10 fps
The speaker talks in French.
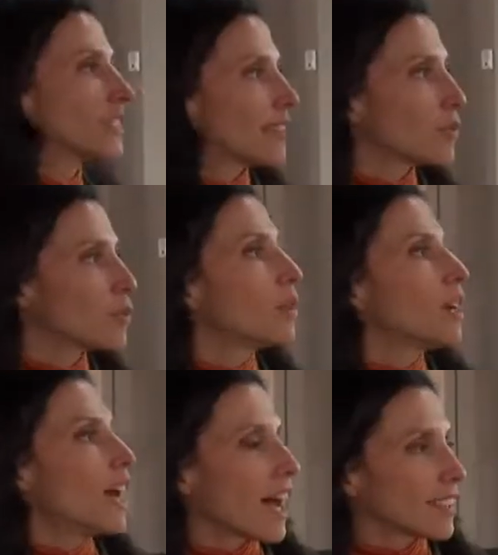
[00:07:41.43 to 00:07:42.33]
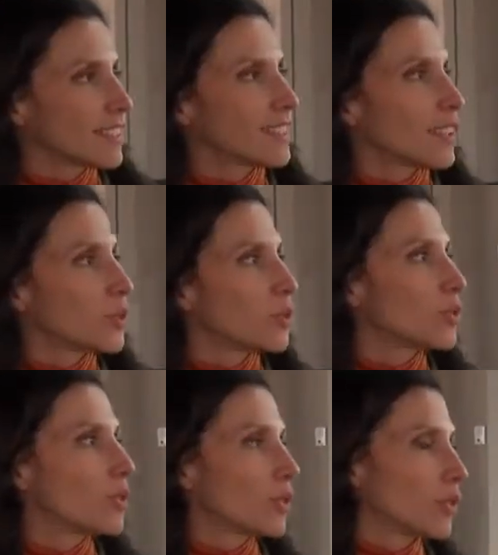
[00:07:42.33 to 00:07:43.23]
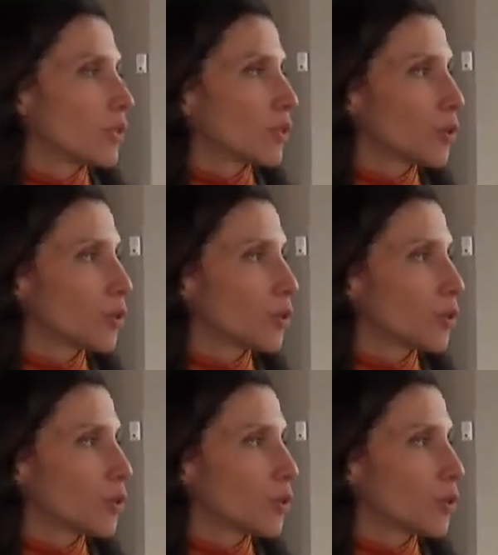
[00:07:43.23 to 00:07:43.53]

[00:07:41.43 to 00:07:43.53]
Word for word: savons artisanaux euh,